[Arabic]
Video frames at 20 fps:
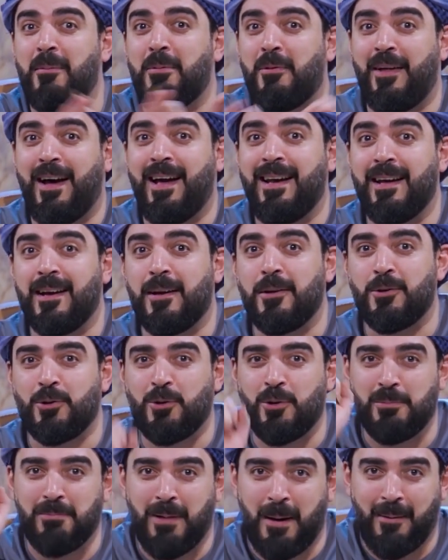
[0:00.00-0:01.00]
القبض عليك
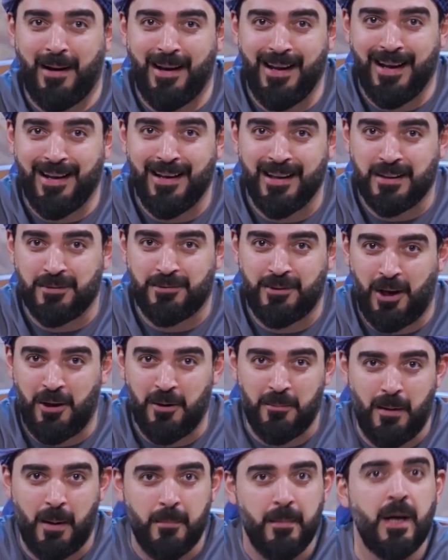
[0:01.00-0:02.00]
تقول باب على اهلك تفتح
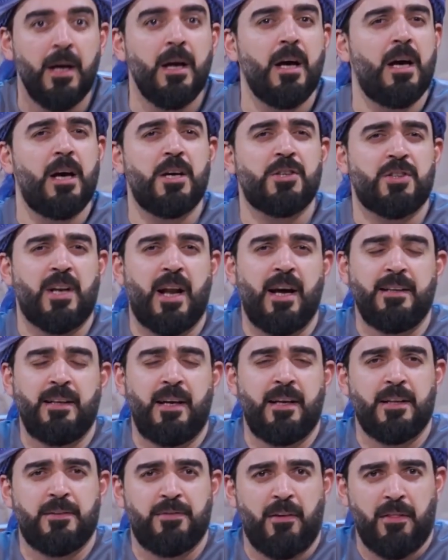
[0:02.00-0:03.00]
لهم الباب آه، ايش رايد
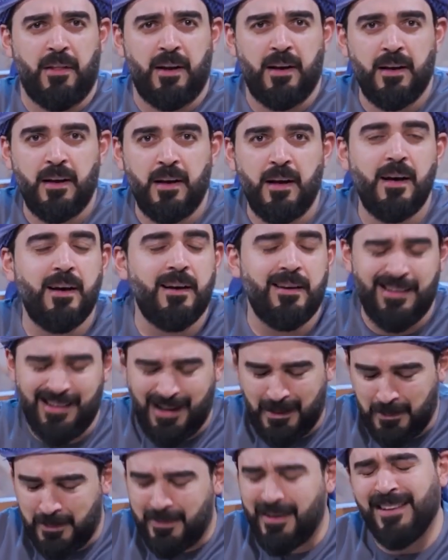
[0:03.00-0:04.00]
عيني تفضل آه
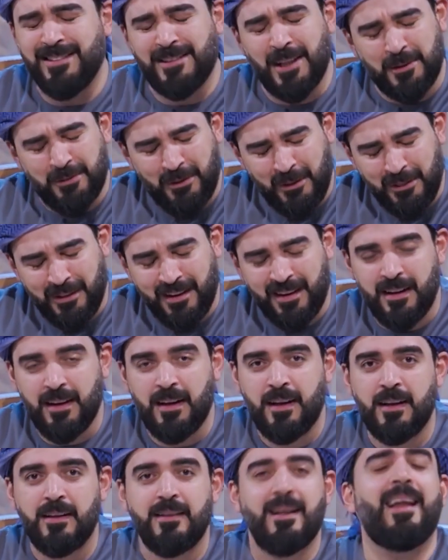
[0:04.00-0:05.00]
حبيبي انت تفضل
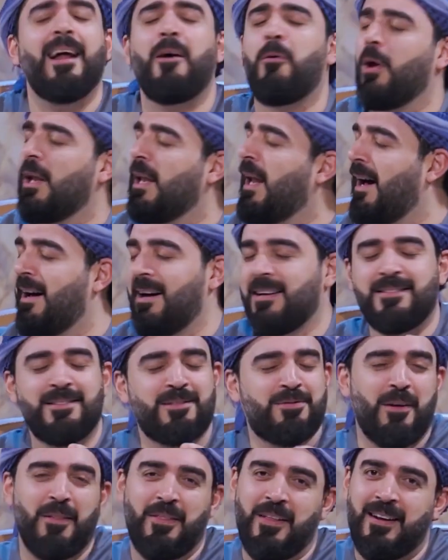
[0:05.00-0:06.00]
لا لا والله
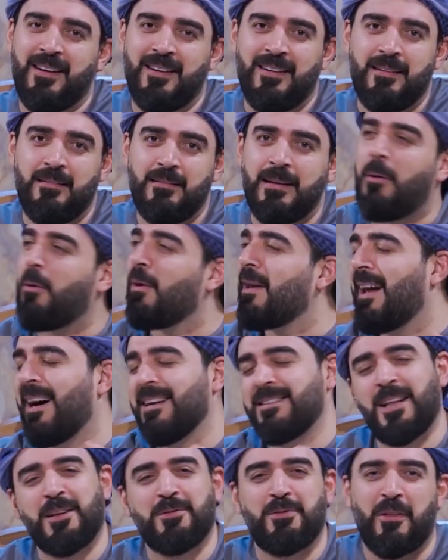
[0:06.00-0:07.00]
تفضل لا
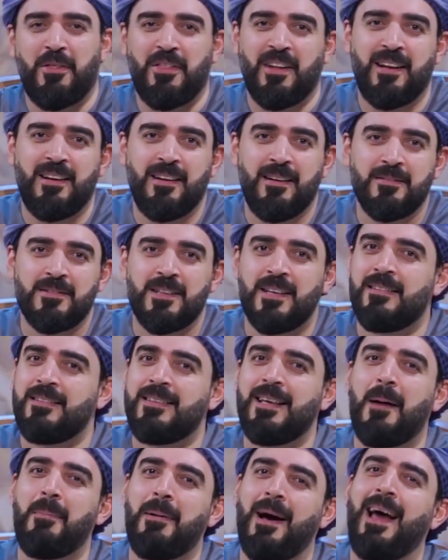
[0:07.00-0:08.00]
والله انت تفضل
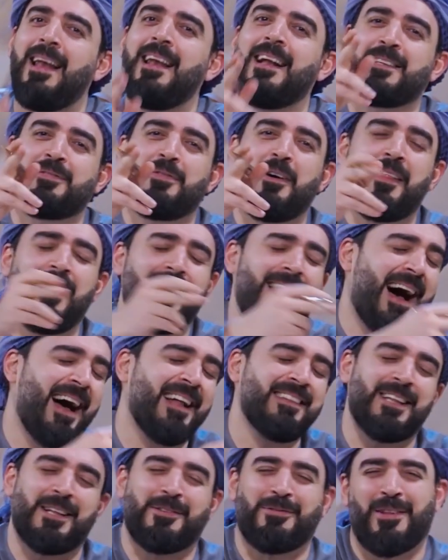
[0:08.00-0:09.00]
يا الا تفضل
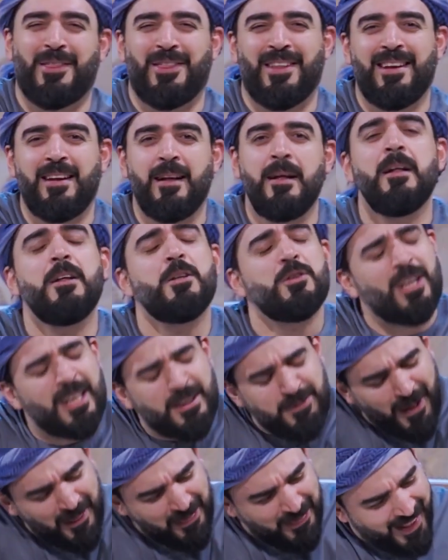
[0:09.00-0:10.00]
لا انت تفضل دي
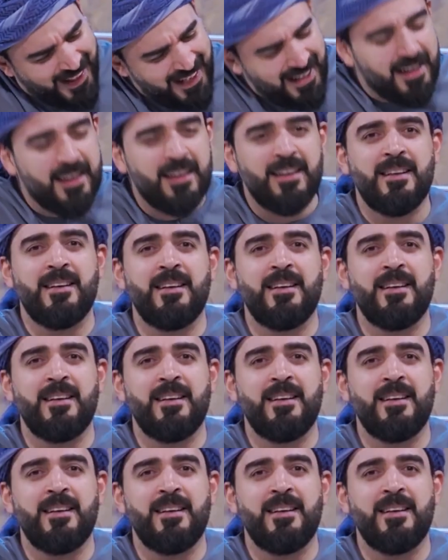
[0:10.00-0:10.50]
تفضل